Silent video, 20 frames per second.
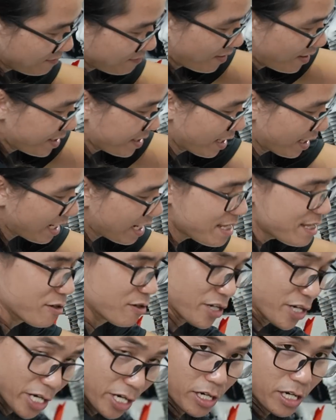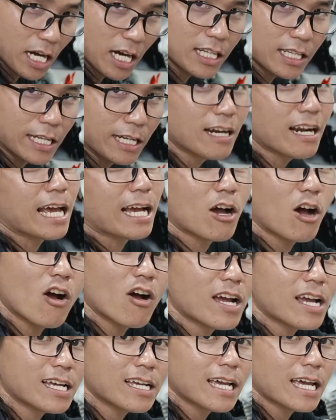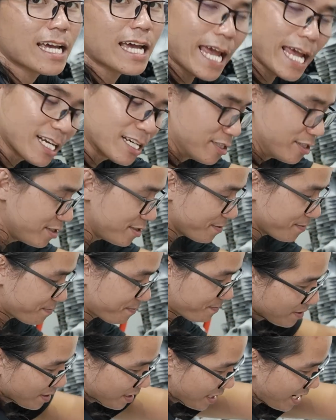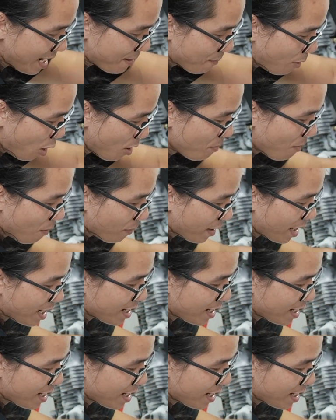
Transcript: Và những cái nhựa đường á thì nó lại có cái, cái khác nữa, nghĩa là mỗi một